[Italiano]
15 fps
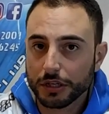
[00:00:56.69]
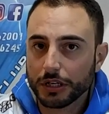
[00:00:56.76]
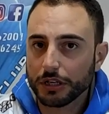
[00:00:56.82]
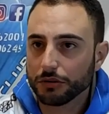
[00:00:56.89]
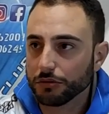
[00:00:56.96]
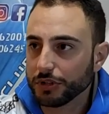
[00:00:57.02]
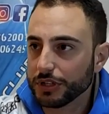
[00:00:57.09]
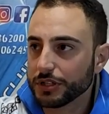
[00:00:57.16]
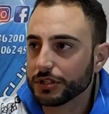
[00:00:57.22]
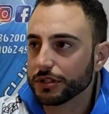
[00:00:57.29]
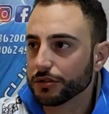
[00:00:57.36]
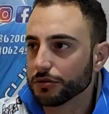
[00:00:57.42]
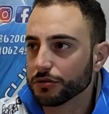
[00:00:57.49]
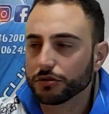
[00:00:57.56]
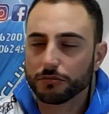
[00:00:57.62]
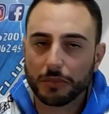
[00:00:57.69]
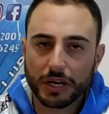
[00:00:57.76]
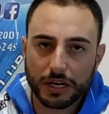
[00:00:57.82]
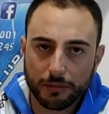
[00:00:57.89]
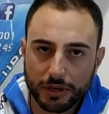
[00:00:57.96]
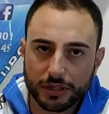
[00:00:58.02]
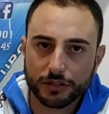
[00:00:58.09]
i turisti sono
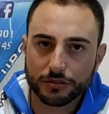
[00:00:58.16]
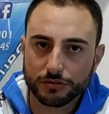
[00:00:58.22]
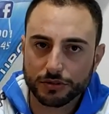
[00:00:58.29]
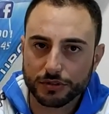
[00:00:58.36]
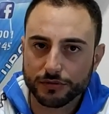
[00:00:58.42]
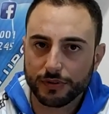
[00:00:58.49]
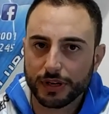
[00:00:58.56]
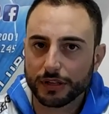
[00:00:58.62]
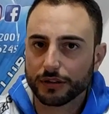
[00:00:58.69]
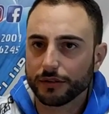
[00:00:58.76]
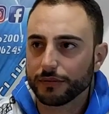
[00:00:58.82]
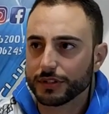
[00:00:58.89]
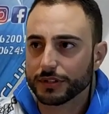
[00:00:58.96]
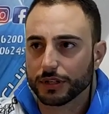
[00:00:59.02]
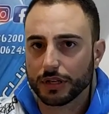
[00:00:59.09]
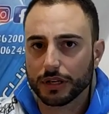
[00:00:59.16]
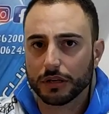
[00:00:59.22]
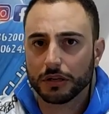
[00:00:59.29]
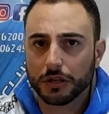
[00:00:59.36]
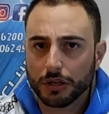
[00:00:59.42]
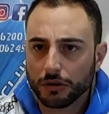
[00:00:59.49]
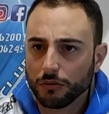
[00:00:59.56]
sommariamente soddisfatti
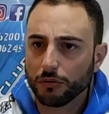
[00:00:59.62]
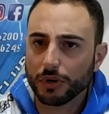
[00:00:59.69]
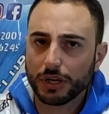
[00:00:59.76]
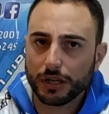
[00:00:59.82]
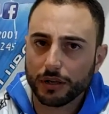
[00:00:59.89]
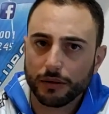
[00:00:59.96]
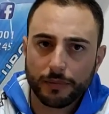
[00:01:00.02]
vista comunque